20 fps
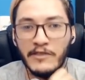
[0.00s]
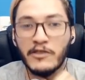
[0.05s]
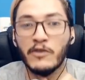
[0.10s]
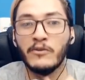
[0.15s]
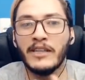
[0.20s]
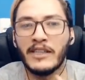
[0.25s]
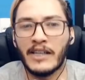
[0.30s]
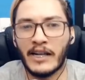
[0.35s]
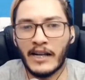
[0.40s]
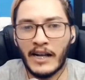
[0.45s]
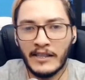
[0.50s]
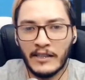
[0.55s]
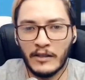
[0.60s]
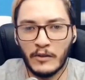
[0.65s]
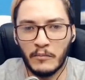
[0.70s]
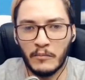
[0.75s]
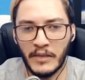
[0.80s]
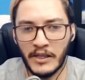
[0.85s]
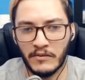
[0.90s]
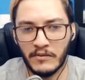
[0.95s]
Mas eu ia na carta
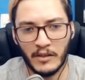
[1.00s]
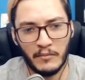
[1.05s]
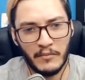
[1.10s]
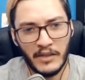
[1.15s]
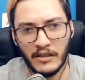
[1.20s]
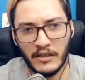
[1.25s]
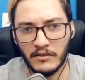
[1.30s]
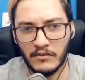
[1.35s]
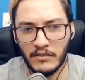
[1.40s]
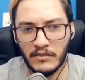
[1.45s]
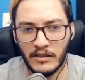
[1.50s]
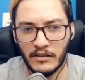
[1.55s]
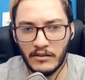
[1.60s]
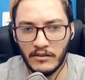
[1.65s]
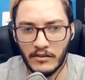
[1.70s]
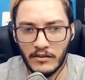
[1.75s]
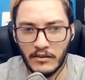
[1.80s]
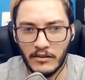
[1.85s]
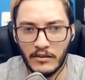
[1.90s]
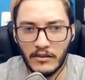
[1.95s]
do meio também, então, né?